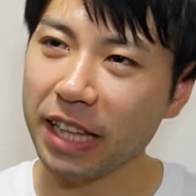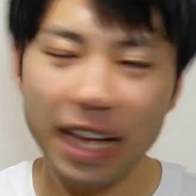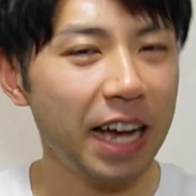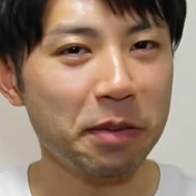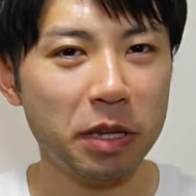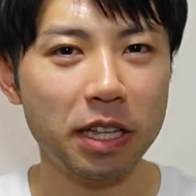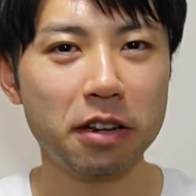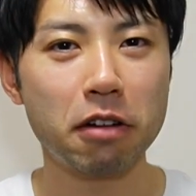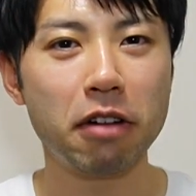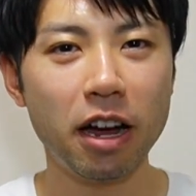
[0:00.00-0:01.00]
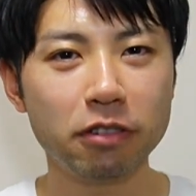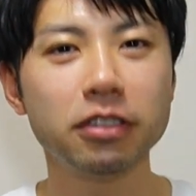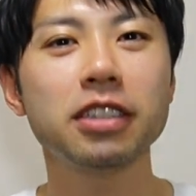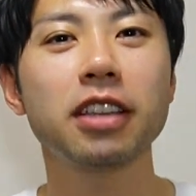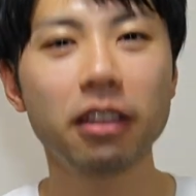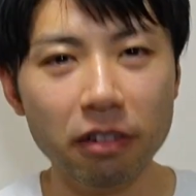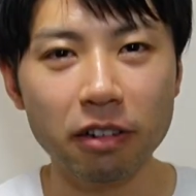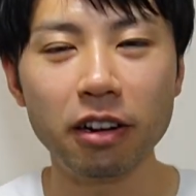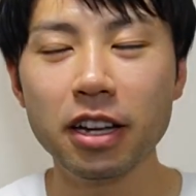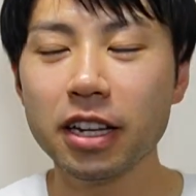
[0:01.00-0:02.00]
願いみたいなのはあるんですけ
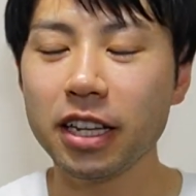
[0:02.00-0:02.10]
ど、